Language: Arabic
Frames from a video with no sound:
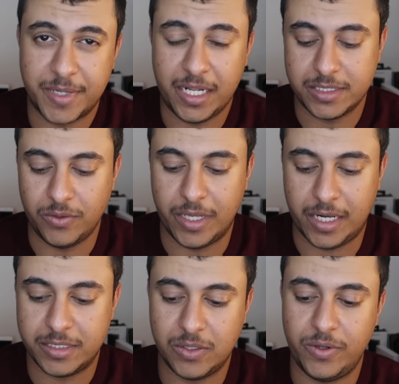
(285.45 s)
ما راح تسويها
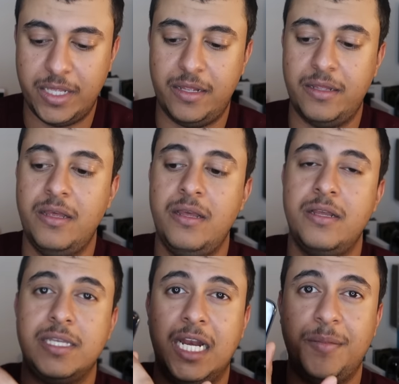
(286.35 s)
راح تسويها
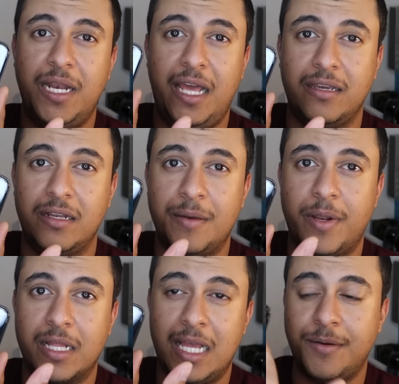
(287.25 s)
تقريبا حق
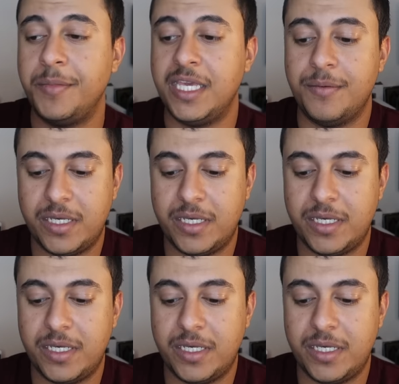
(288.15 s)
الكاميرات الامامية